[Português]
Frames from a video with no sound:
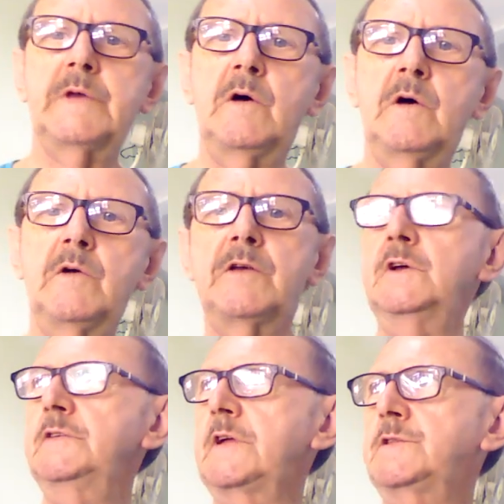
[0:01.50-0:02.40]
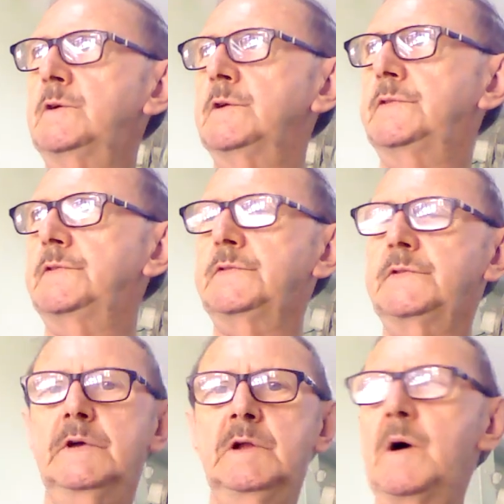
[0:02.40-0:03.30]
Saudações a
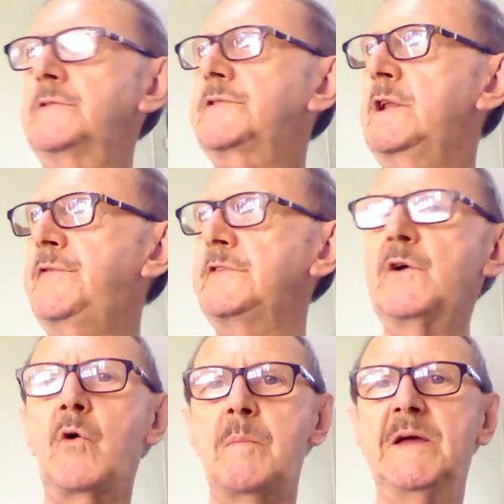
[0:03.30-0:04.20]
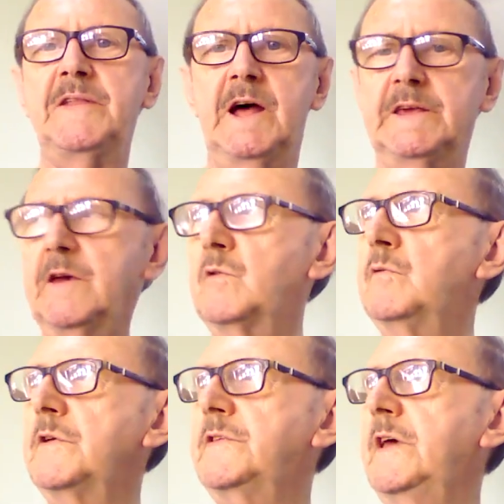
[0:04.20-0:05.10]
todos. Irmãos, quero fazer um comentário aqui
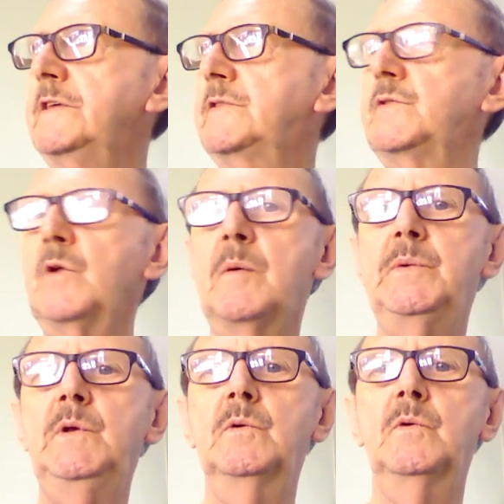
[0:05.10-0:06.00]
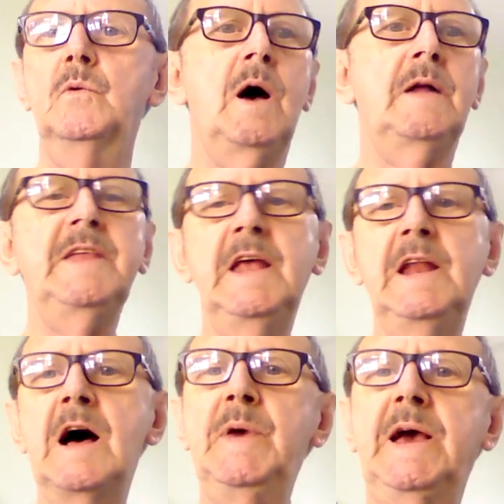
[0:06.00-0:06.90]
com vocês sobre o, a
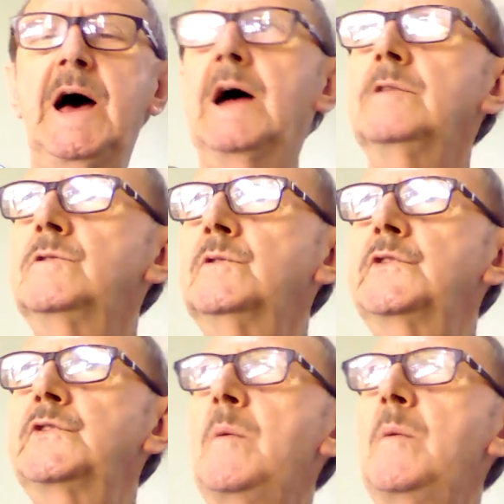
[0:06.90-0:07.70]
dinâmica dos